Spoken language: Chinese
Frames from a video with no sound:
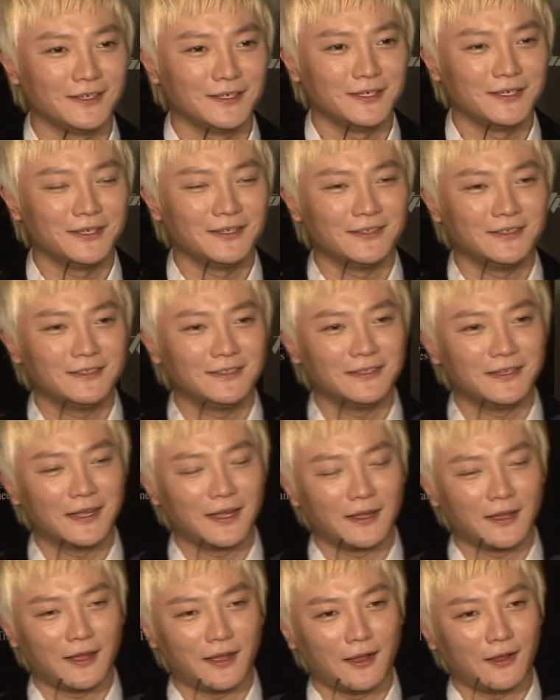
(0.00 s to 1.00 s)
在规划
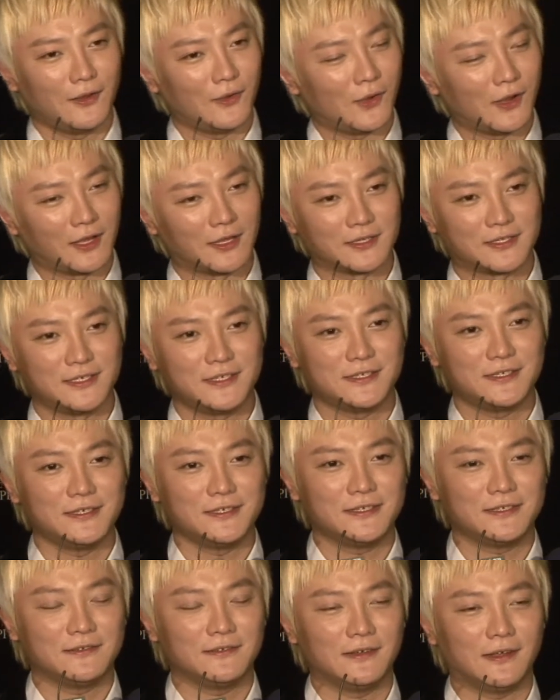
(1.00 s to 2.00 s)
哇，其
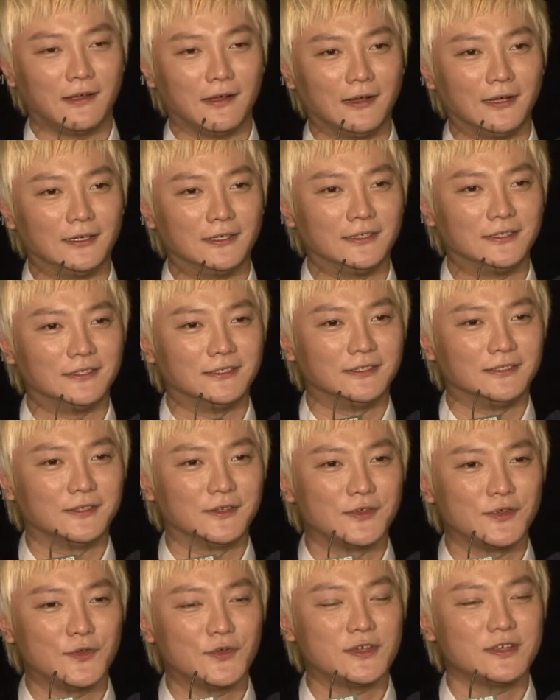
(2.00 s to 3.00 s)
实呃，
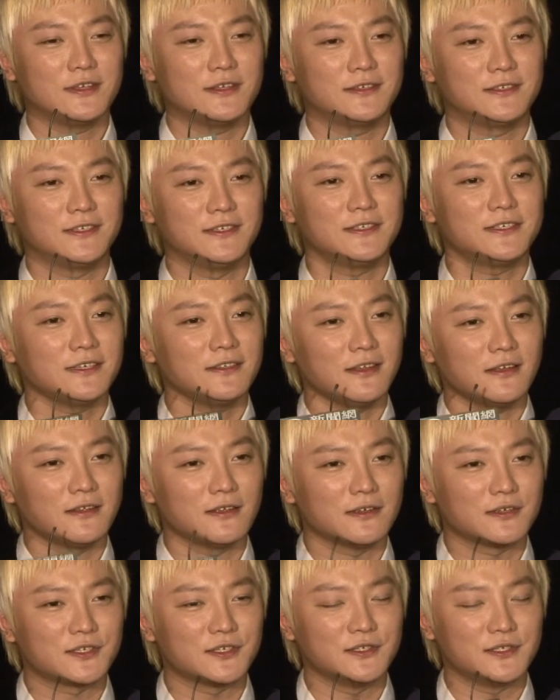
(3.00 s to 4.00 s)
因为其实今年
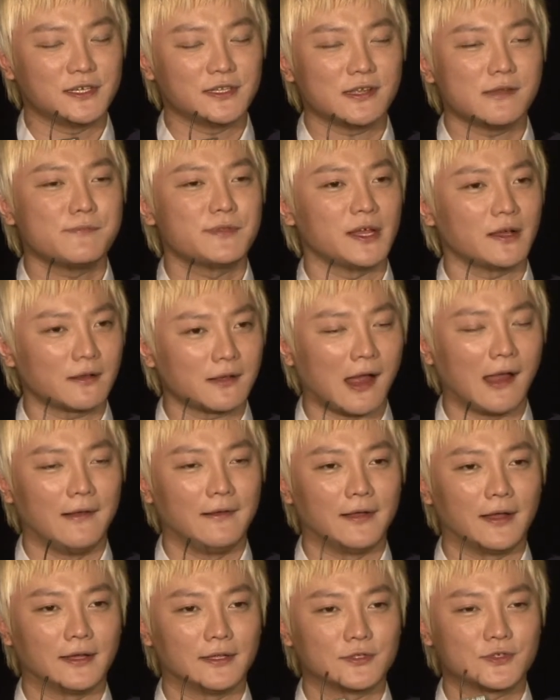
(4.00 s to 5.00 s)
的时间真的比较赶
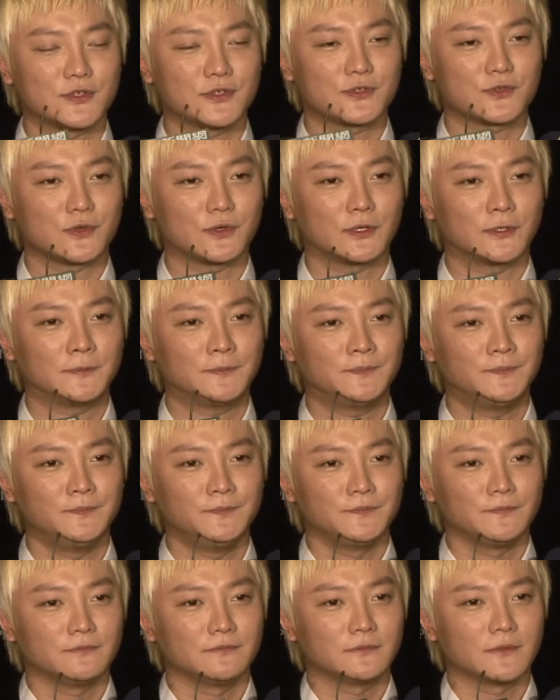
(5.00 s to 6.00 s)
啦，就是说
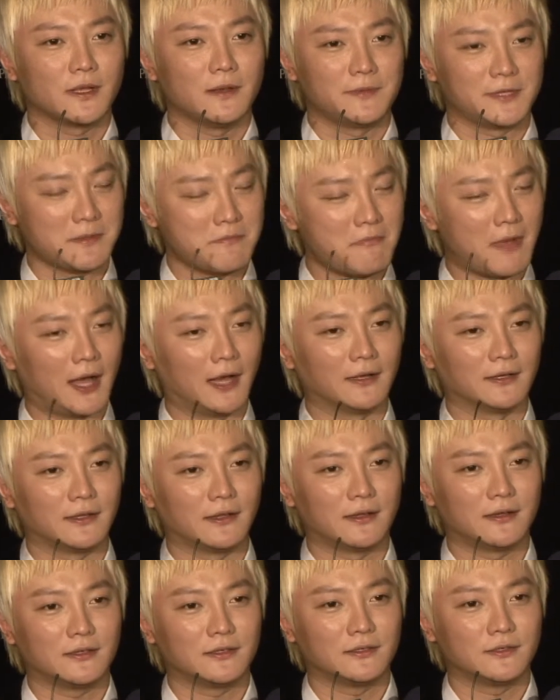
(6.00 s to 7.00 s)
比较忙，
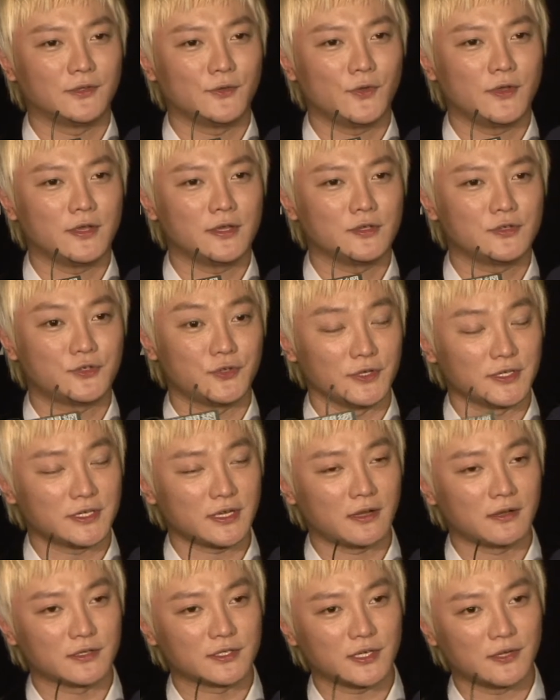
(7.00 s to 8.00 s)
然后因为学
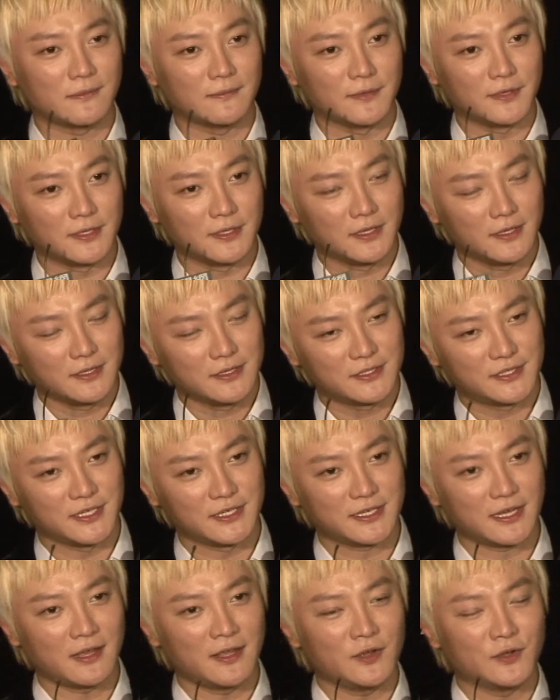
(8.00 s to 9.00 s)
校像我们接
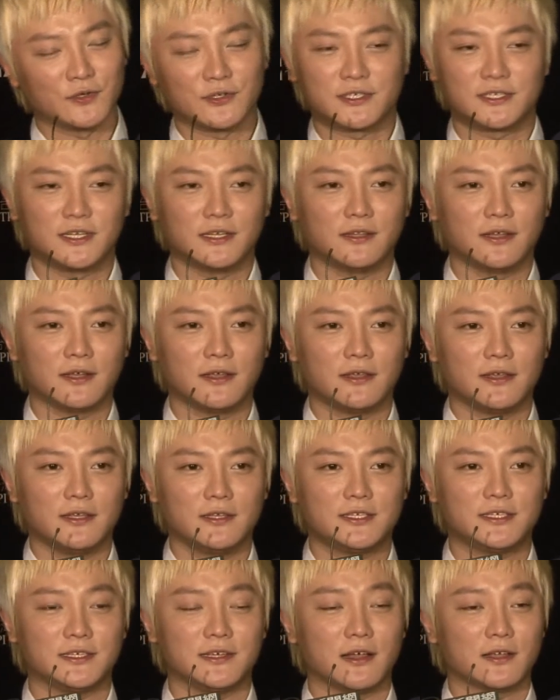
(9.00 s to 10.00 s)
下来又有新的
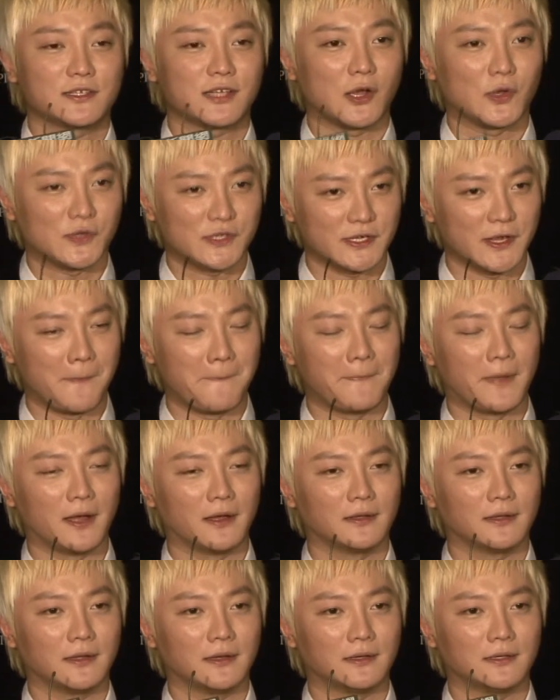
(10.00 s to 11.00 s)
一起要招生嘛，
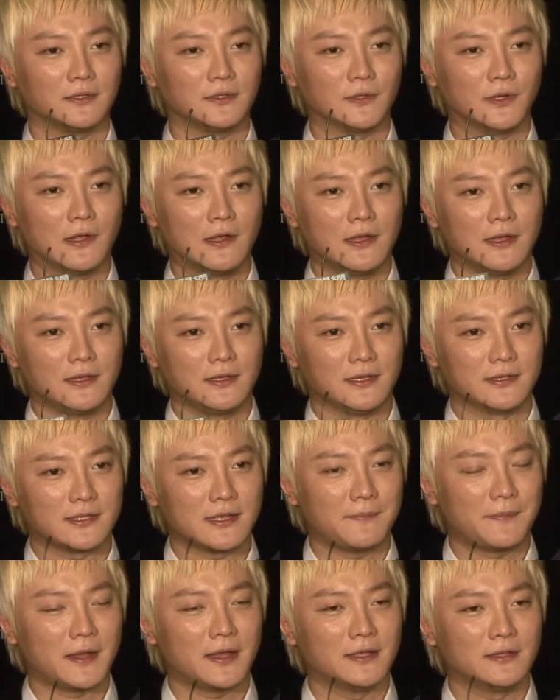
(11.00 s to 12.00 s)
然后也
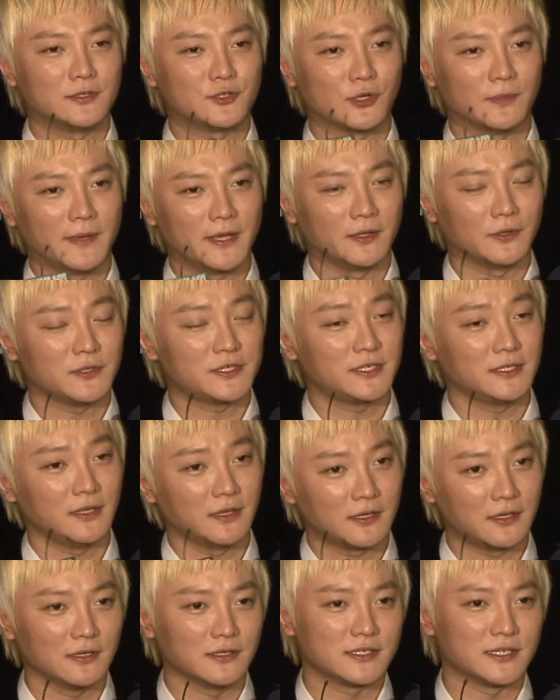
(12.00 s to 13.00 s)
在办筹备很多新
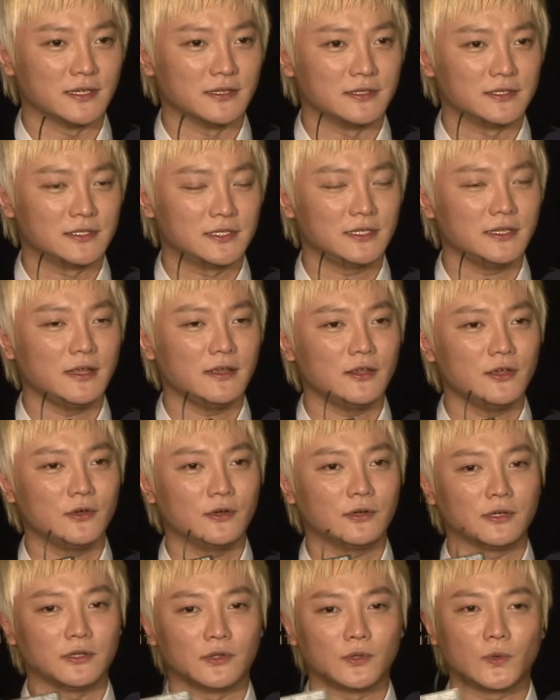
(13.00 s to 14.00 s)
的课程。今年又
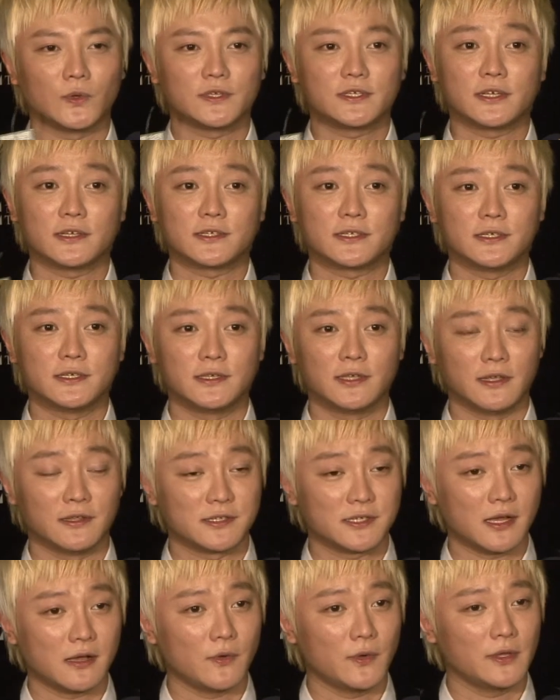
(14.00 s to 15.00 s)
有很多像是演
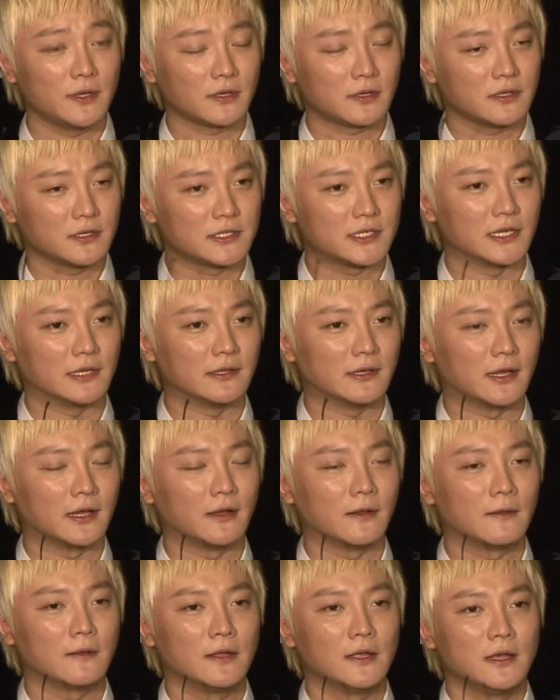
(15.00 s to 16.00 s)
唱会的课程
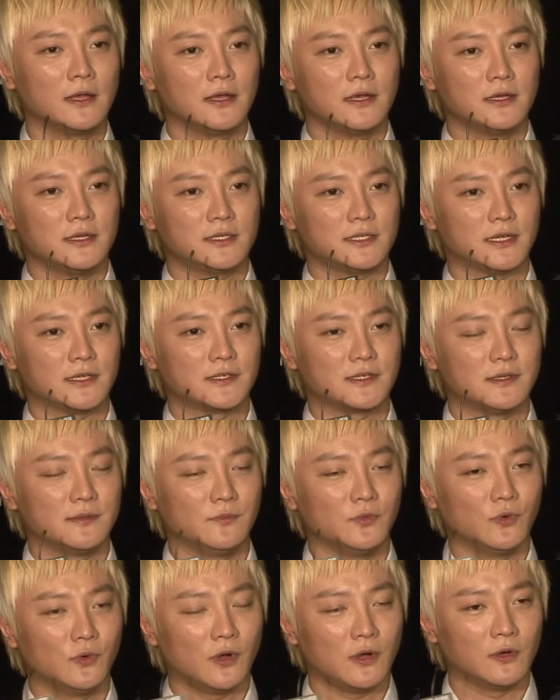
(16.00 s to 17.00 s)
啊，像是
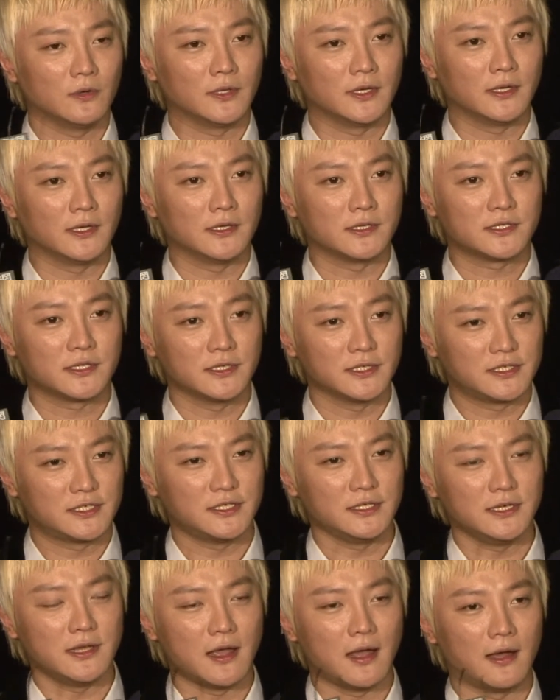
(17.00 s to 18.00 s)
幕后的设
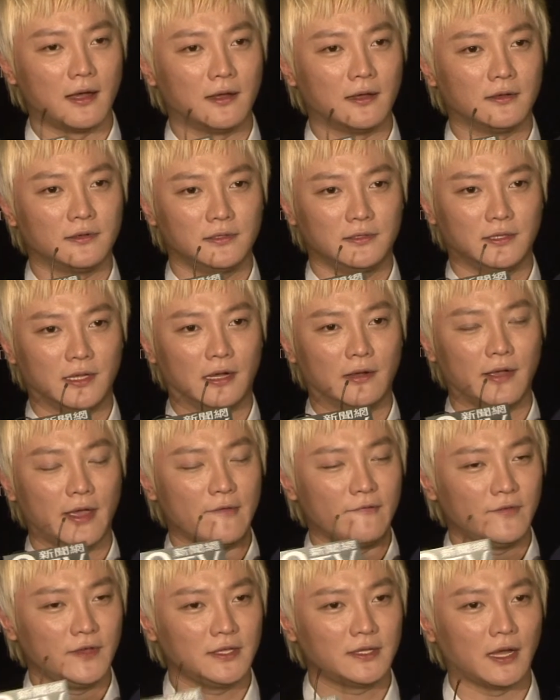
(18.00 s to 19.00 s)
计啊，然后
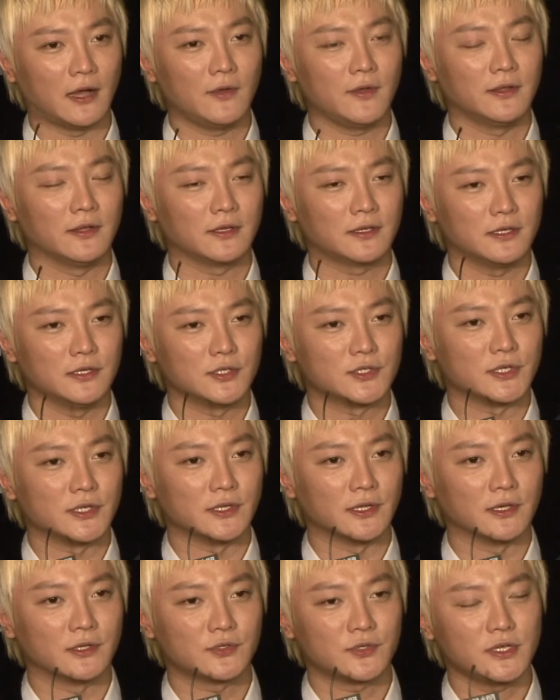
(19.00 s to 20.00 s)
MV 导演的课程
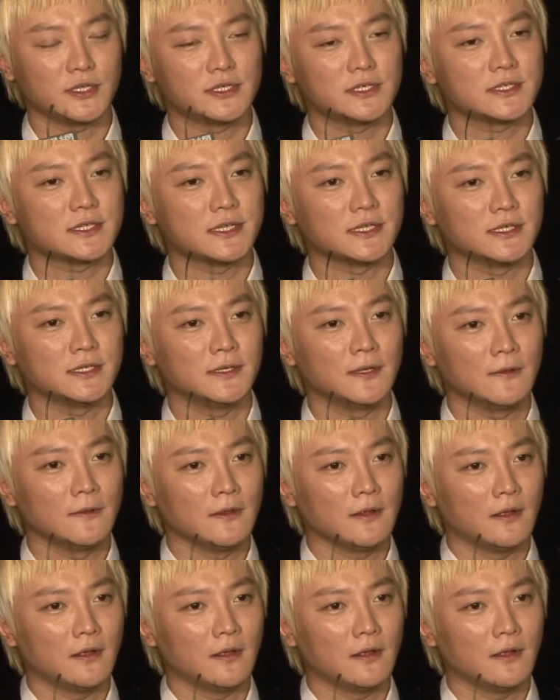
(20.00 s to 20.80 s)
啊，所以其实。